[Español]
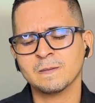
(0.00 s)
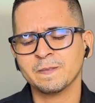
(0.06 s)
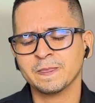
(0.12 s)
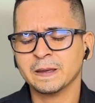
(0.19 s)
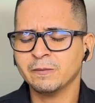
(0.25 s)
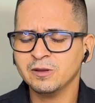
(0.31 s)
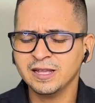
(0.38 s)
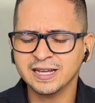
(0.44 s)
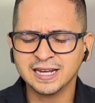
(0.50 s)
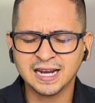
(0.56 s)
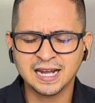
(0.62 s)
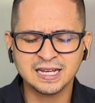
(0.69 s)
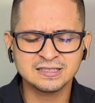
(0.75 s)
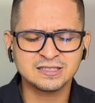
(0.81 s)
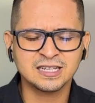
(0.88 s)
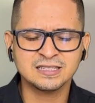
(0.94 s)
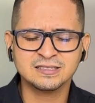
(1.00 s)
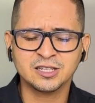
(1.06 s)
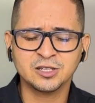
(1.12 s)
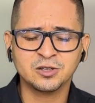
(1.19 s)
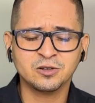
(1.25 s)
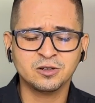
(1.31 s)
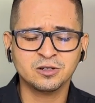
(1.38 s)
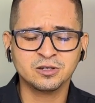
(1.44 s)
Démosle gracias,
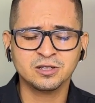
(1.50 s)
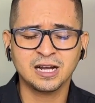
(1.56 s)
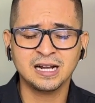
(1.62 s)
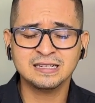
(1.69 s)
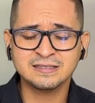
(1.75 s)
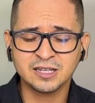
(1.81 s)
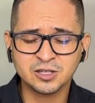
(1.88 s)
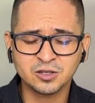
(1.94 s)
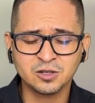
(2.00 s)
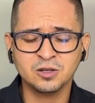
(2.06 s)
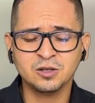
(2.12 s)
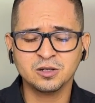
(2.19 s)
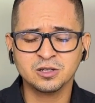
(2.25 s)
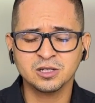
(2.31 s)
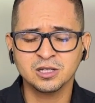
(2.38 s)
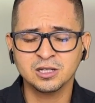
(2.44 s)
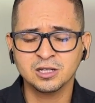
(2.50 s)
Señor, al Señor,